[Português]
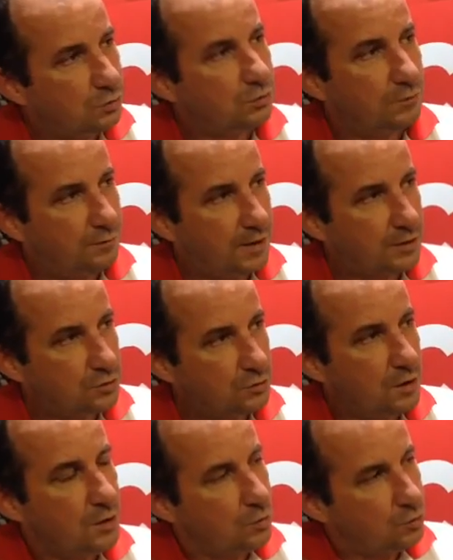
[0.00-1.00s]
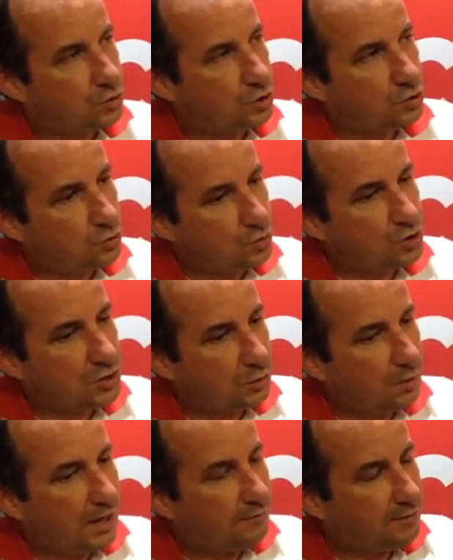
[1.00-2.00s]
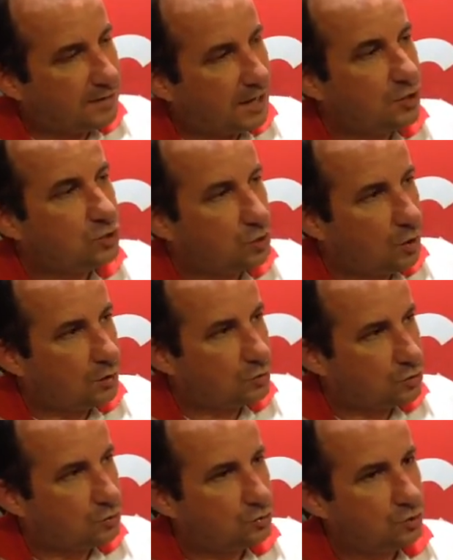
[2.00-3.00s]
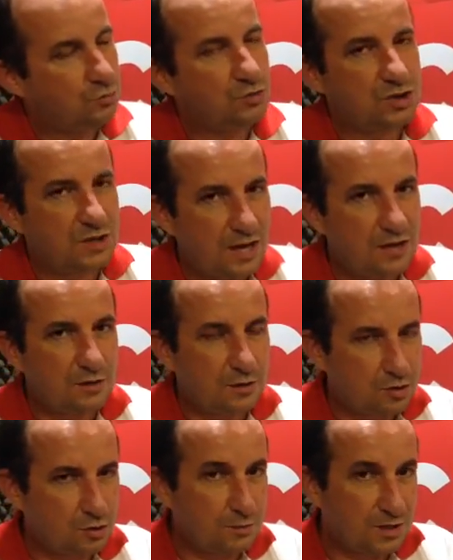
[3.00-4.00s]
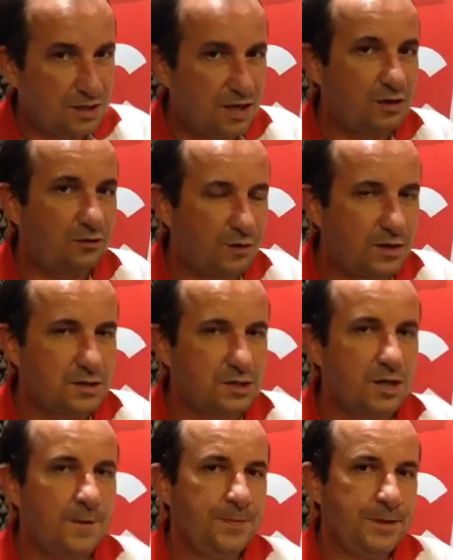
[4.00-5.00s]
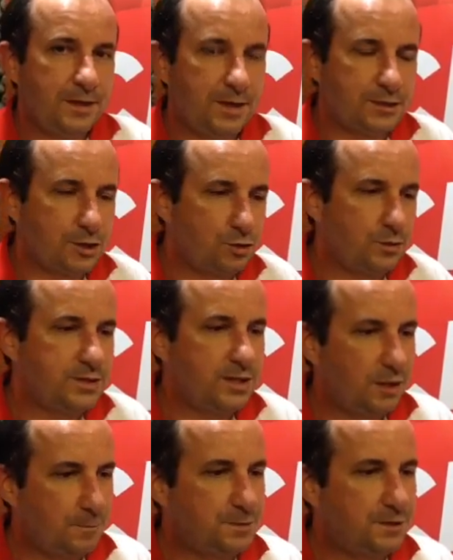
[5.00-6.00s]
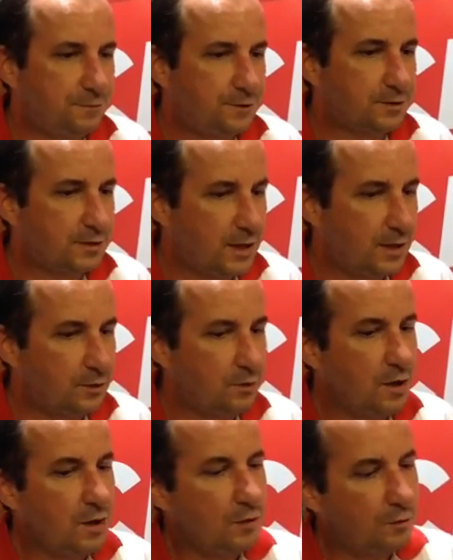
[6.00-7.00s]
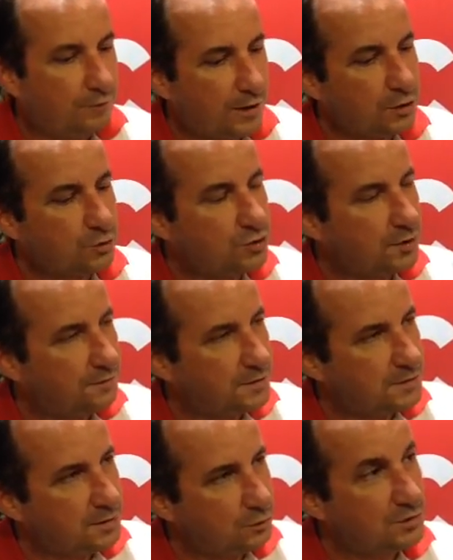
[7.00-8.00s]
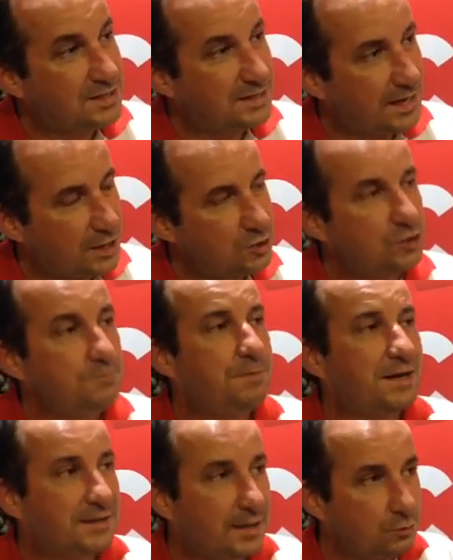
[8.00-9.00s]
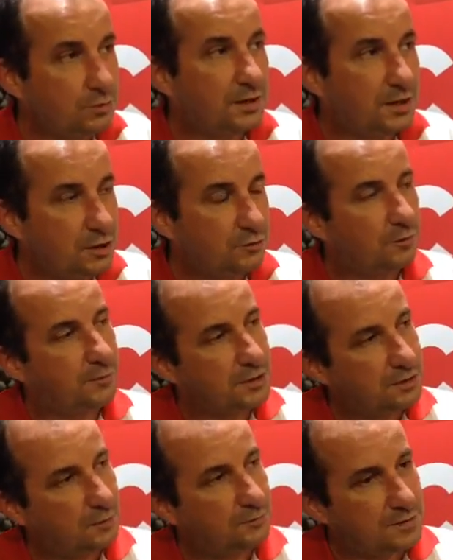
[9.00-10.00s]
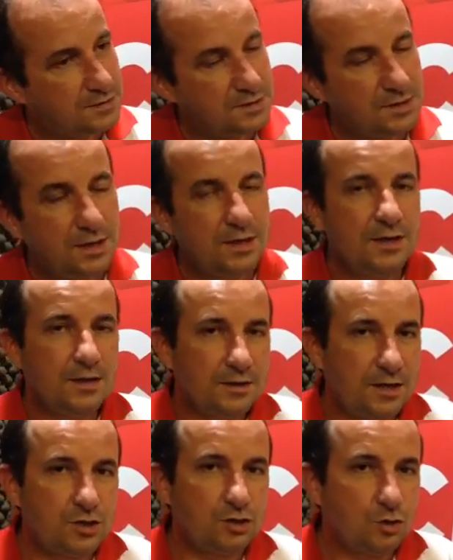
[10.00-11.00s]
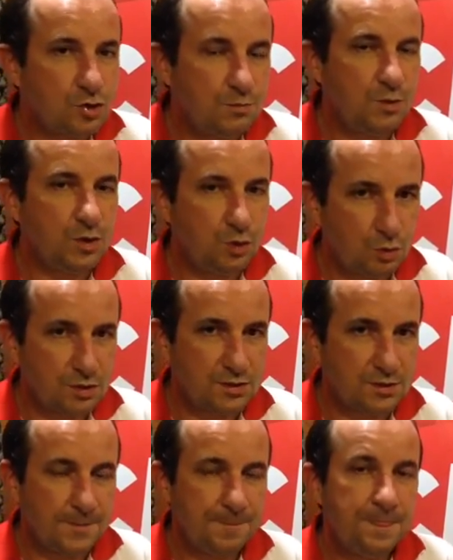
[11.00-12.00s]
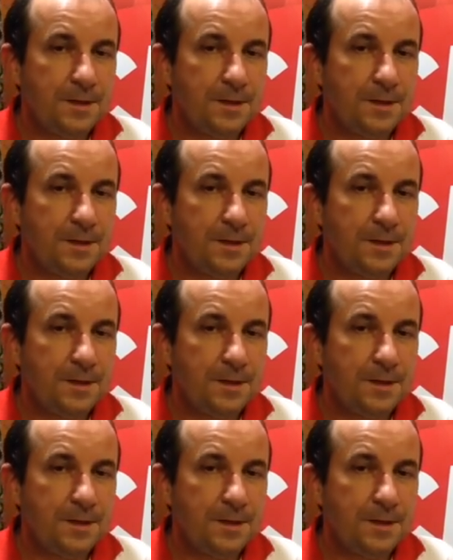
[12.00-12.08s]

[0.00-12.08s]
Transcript: contra o Vasco. Um jejum que já durava 10 jogos. Nos últimos dez nas últimas 10 vezes em que essas duas equipes se enfrentaram, o Vasco tinha vencido 7 e empatado 3. O Fluminense não vencia desde 2012.